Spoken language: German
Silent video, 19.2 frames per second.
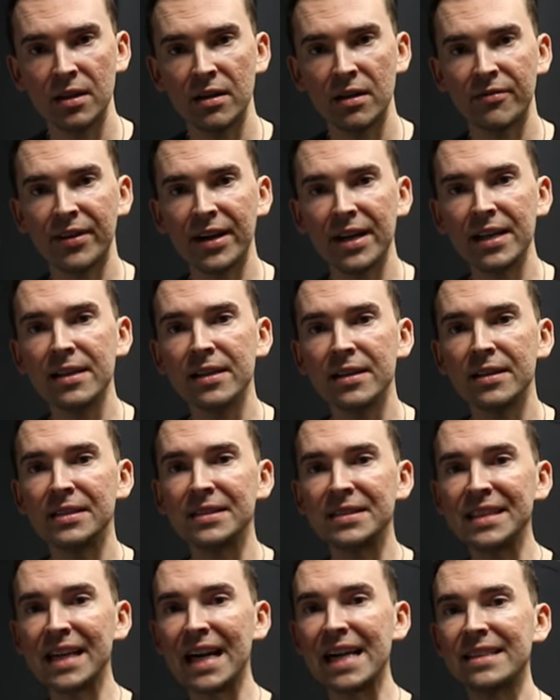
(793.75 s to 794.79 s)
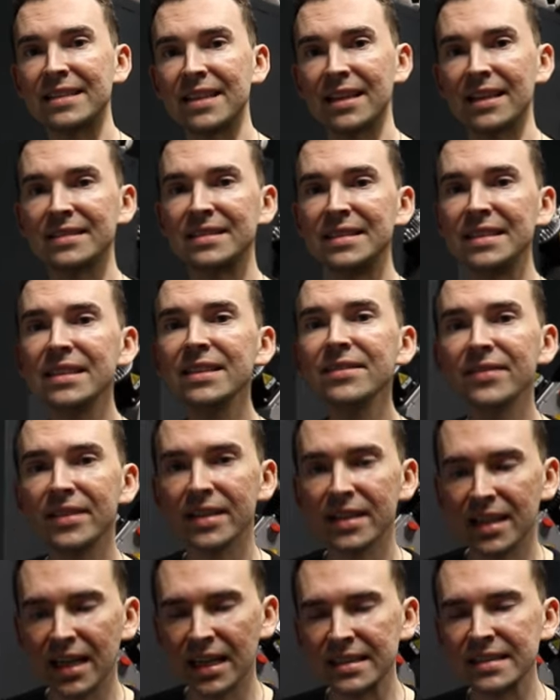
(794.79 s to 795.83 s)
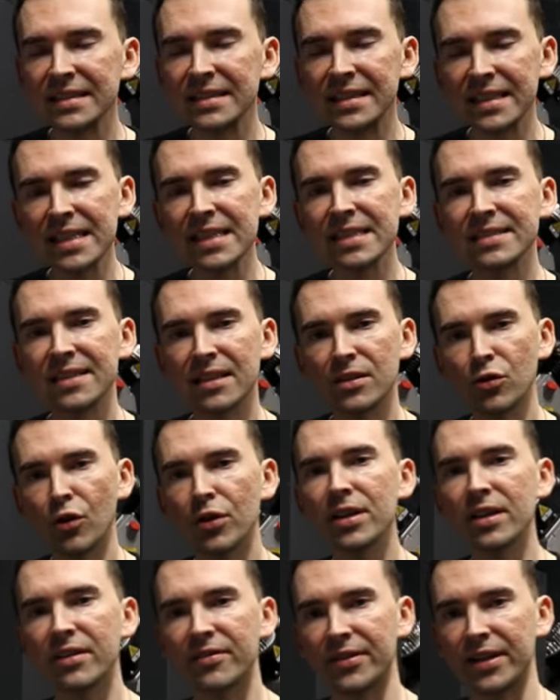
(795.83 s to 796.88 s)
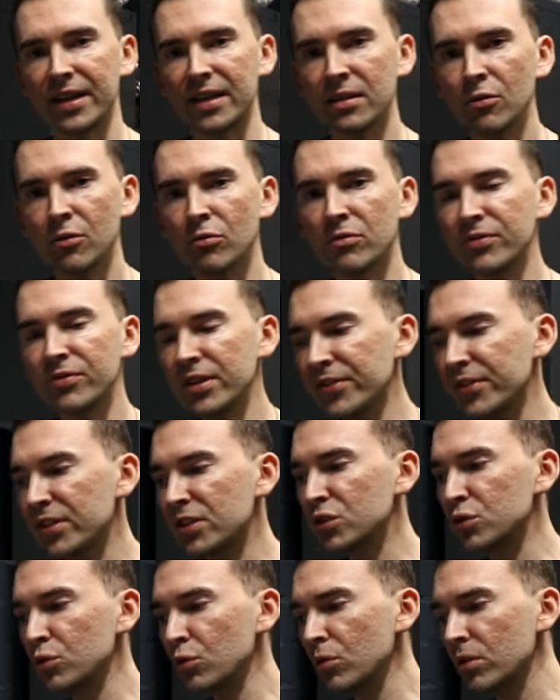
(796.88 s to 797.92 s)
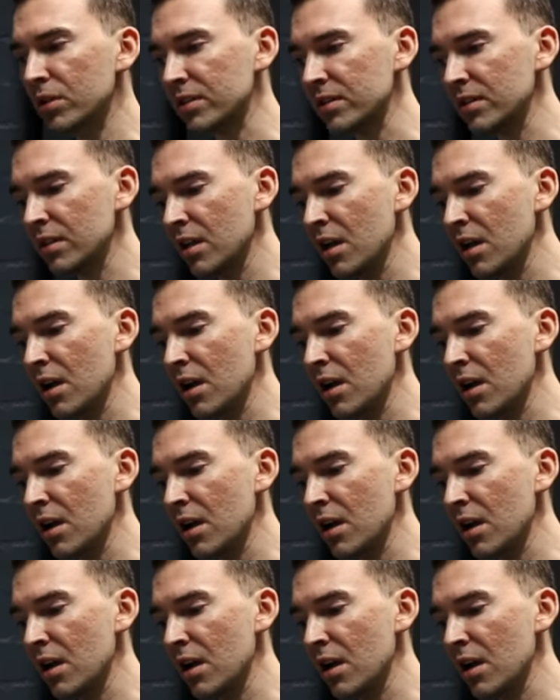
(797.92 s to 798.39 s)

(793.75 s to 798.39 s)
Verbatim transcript: Weil die Alternative kann sehr, sehr teuer werden und wir versuchen,